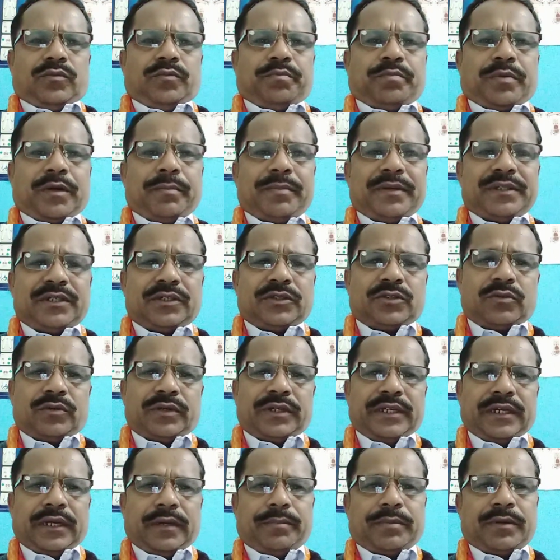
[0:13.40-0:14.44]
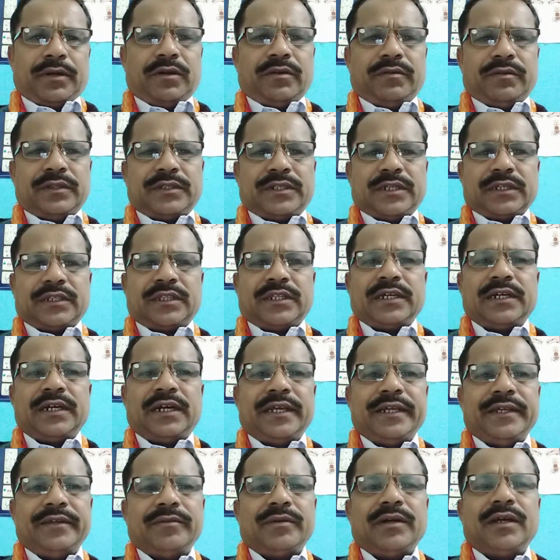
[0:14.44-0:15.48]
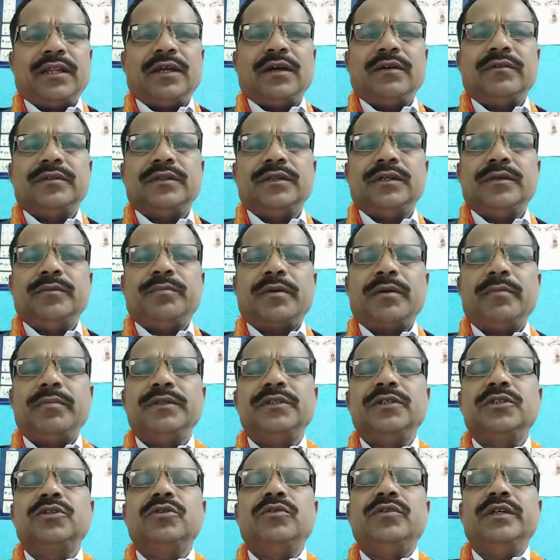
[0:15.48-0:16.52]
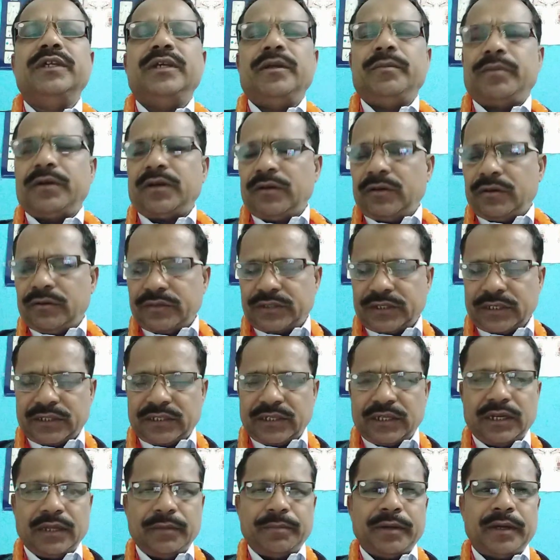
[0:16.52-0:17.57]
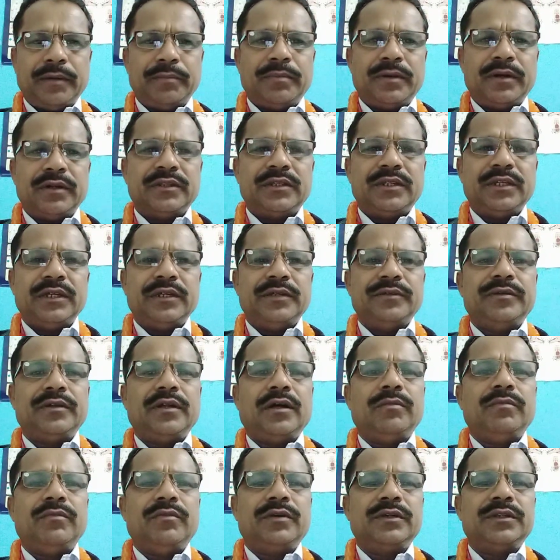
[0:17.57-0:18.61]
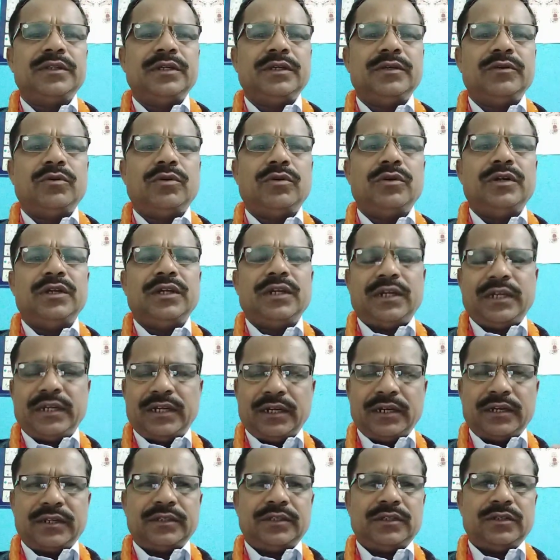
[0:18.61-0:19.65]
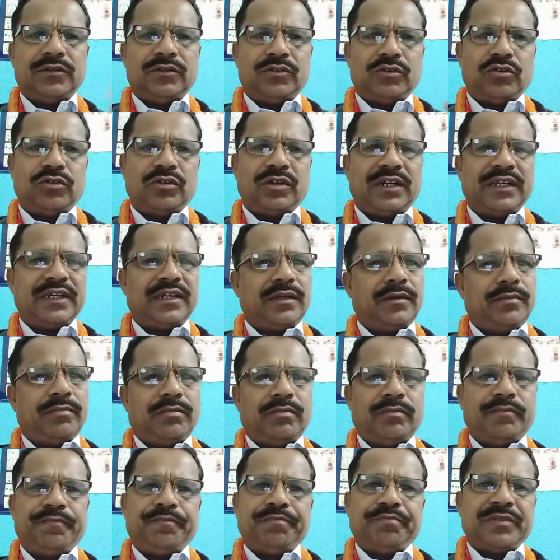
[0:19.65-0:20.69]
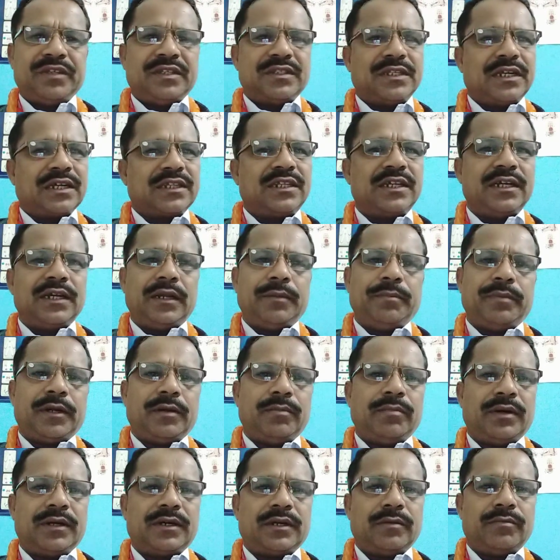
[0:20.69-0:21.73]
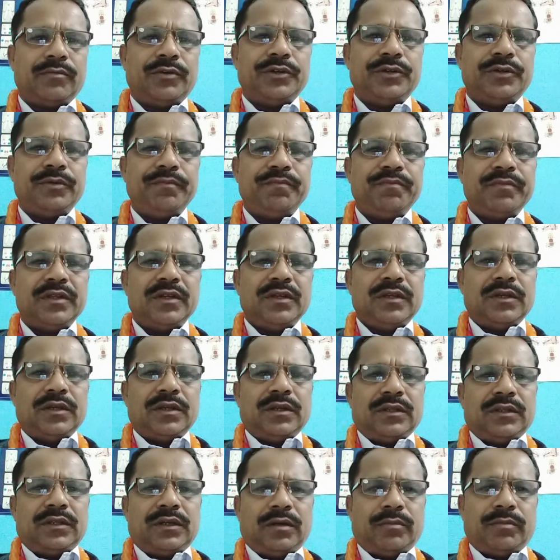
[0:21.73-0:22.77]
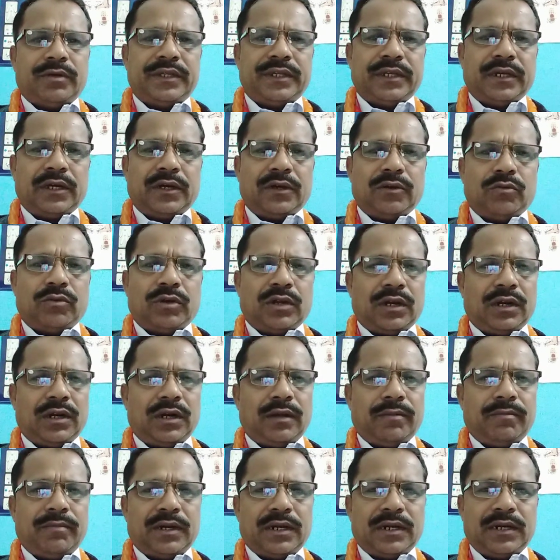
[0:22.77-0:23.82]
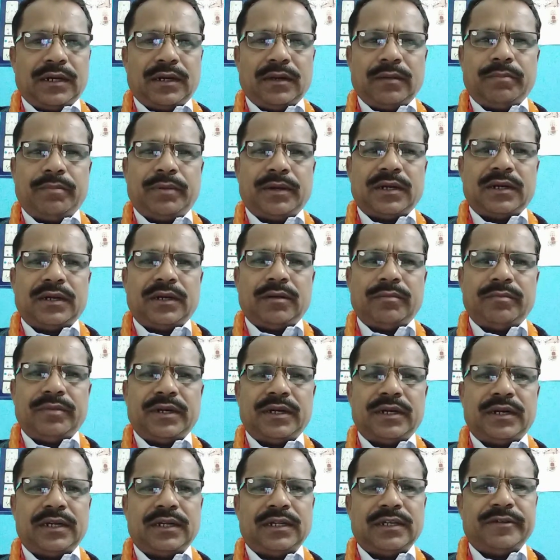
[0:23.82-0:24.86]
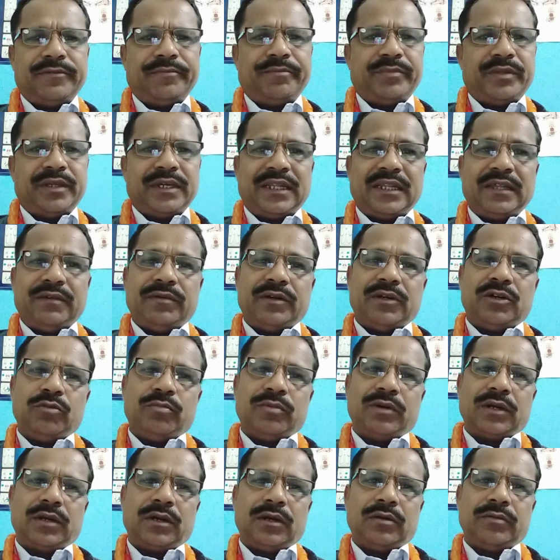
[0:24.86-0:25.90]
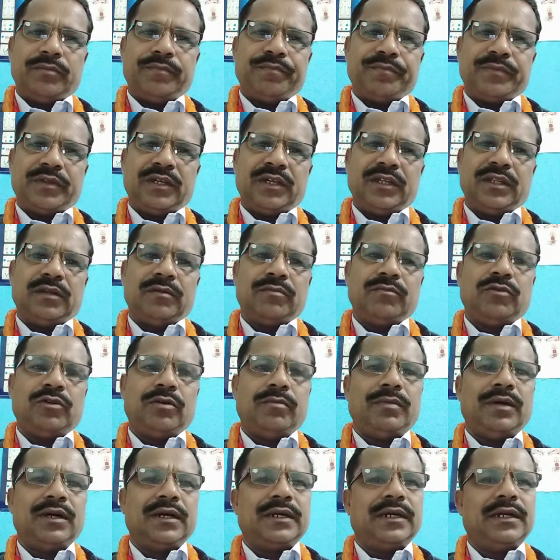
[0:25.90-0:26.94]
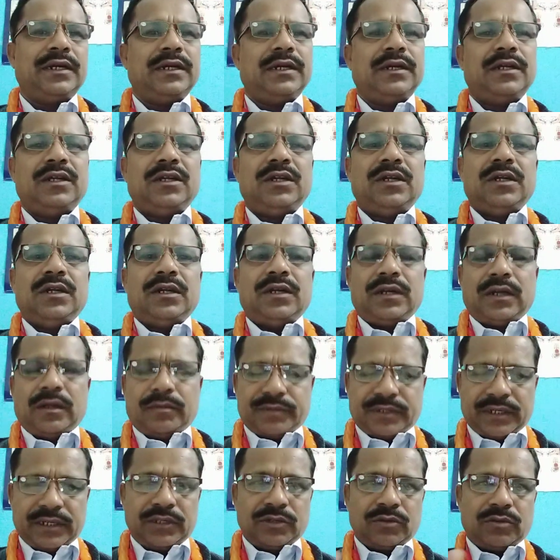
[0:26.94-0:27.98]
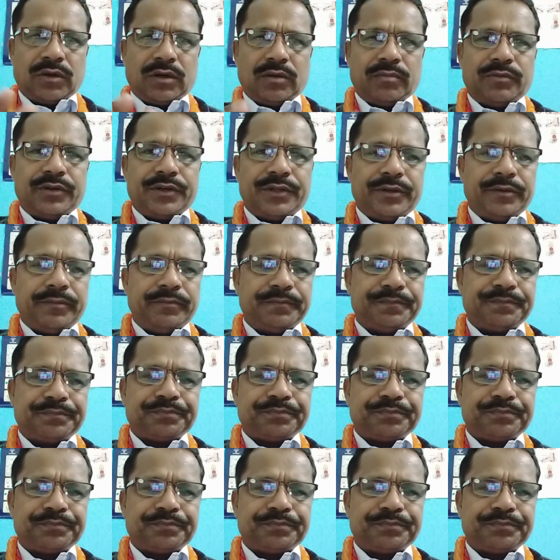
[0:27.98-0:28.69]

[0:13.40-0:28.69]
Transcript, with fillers: பிரபஞ்சத்தினுடைய பிரணவ சக்திகளை அதாவது பிரபஞ்சத்தினுடைய பிரணவ சக்திகளை பயன்படுத்தி நாம் வந்து ஒரு நிலையிலிருந்து இன்னொரு நிலைக்கு சக்திகளை பரிமாற்ற முடியும் இது நம்முடைய உடல் நலம் மனநலம் பணநலம் என்று எதை வேண்டுமானாலும் இதன் மூலமாக நாம் செய்து கொள்ள முடியும்